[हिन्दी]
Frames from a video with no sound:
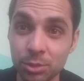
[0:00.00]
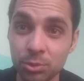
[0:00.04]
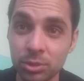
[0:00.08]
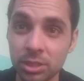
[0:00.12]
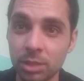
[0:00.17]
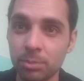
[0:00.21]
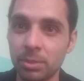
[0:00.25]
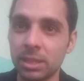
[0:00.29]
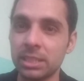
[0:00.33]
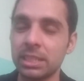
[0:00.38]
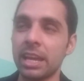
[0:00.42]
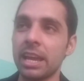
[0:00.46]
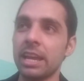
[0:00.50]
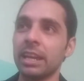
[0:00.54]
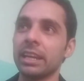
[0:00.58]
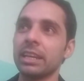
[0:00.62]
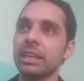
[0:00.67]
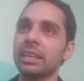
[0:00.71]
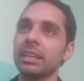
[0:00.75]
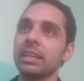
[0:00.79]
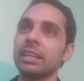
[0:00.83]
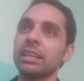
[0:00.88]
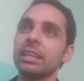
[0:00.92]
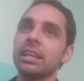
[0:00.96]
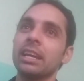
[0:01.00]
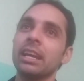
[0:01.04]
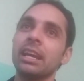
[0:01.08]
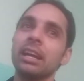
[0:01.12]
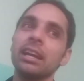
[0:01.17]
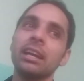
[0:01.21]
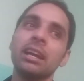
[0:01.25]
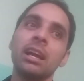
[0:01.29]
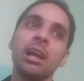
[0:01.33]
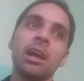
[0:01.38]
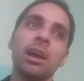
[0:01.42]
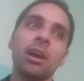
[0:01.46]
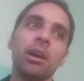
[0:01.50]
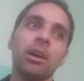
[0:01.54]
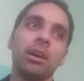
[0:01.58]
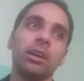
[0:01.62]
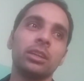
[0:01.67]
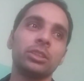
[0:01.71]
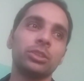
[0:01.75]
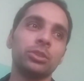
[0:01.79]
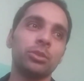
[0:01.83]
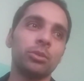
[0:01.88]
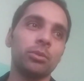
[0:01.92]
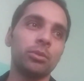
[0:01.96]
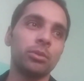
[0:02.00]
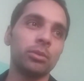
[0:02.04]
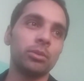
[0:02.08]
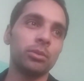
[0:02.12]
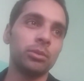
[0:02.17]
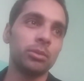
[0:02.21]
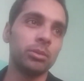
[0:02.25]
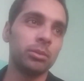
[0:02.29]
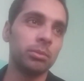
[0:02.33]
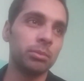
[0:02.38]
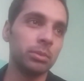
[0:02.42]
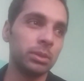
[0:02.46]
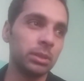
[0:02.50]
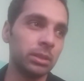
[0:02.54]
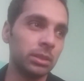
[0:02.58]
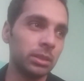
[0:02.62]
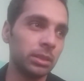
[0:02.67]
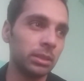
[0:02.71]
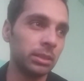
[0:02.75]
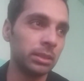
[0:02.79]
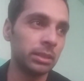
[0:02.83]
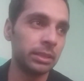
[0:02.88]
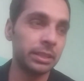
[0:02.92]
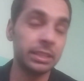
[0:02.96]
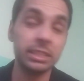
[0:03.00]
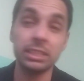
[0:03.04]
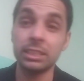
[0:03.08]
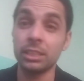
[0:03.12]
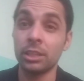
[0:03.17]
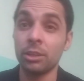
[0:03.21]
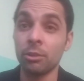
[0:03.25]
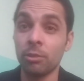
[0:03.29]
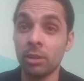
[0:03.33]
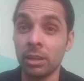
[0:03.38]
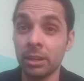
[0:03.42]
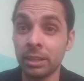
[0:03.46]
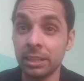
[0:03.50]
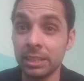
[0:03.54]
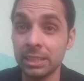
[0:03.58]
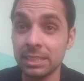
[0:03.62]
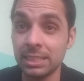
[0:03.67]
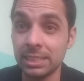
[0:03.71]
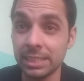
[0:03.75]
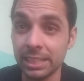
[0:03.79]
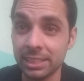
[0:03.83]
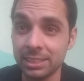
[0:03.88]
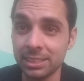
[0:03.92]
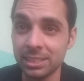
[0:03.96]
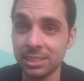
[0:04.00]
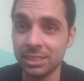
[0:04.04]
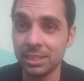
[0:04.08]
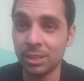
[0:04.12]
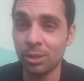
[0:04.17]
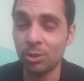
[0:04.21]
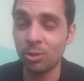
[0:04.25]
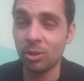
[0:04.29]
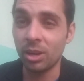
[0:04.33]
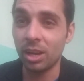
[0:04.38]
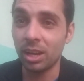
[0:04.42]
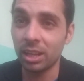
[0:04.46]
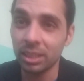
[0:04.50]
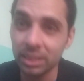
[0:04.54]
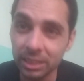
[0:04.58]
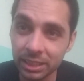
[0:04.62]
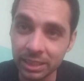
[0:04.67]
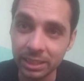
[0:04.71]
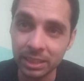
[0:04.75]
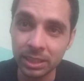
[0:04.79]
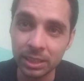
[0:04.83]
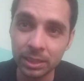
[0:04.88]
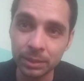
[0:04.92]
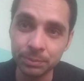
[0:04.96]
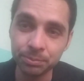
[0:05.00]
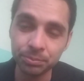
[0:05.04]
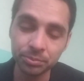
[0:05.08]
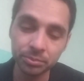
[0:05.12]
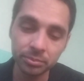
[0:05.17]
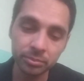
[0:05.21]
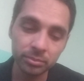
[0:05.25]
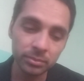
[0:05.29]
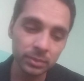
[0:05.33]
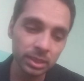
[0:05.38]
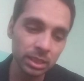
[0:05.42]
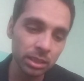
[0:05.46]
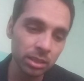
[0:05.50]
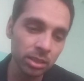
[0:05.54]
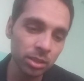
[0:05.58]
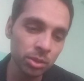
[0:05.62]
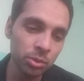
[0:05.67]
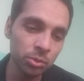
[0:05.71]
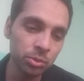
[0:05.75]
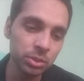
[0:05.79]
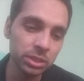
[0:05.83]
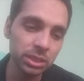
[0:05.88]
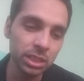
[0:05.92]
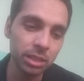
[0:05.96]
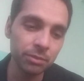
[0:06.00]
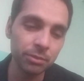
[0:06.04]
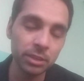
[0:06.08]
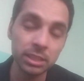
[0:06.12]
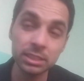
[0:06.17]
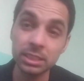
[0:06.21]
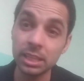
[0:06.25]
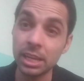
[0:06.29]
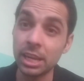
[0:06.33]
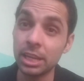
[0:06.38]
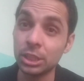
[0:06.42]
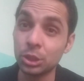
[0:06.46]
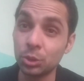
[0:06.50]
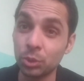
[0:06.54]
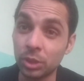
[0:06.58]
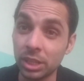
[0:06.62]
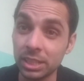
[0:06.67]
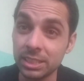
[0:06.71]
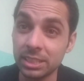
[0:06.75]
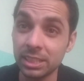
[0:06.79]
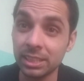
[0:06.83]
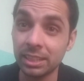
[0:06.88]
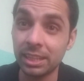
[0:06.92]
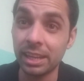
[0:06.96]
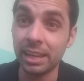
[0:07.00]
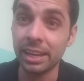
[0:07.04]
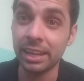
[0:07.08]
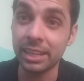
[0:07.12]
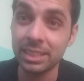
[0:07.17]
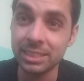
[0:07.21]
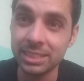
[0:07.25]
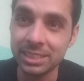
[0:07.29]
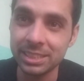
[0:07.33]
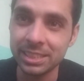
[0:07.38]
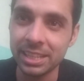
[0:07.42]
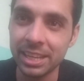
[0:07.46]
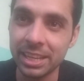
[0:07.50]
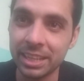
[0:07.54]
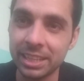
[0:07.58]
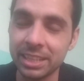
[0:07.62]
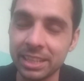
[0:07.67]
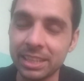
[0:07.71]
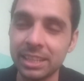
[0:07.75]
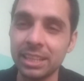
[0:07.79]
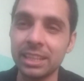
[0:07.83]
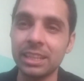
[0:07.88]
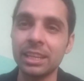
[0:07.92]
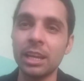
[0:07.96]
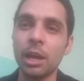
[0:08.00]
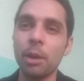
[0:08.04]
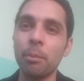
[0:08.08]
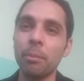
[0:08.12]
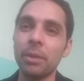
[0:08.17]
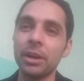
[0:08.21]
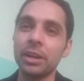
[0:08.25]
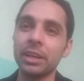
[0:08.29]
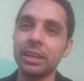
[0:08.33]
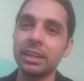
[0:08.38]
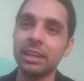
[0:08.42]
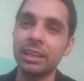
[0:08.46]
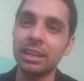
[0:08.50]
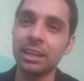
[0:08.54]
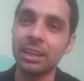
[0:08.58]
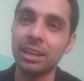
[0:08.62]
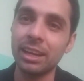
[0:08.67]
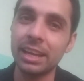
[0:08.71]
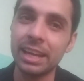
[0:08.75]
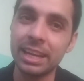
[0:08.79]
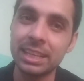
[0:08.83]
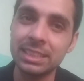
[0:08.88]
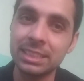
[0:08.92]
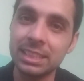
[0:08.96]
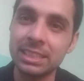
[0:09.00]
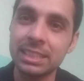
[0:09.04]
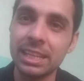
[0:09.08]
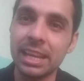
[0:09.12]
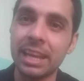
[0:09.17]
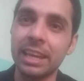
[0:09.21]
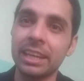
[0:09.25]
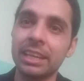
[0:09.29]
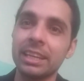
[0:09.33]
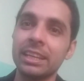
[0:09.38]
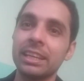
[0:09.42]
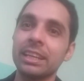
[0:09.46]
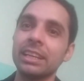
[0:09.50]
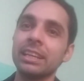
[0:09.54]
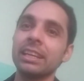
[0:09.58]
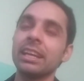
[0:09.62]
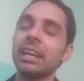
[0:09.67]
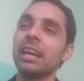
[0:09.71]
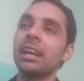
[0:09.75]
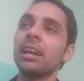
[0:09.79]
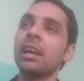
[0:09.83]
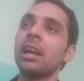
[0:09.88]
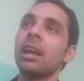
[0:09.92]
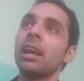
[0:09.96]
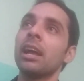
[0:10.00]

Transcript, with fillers: उसके पास है कि नहीं है जो डिसएडवांटेज सेक्शन से लोग आते हैं उसके पास एजुकेशन का एक्सेस है कि नहीं है मेडिकल का एक्सेस है कि नहीं है